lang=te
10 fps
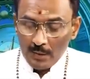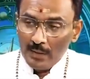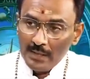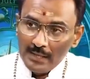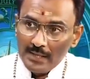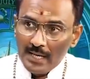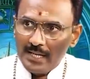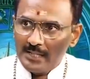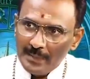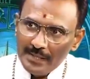అటువంటి
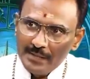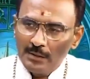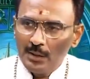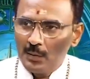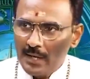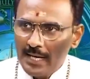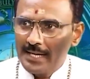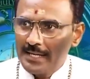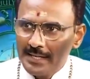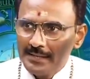ధనలక్ష్మి ఇంట్లో
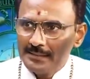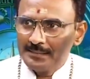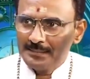ఉండాలంటే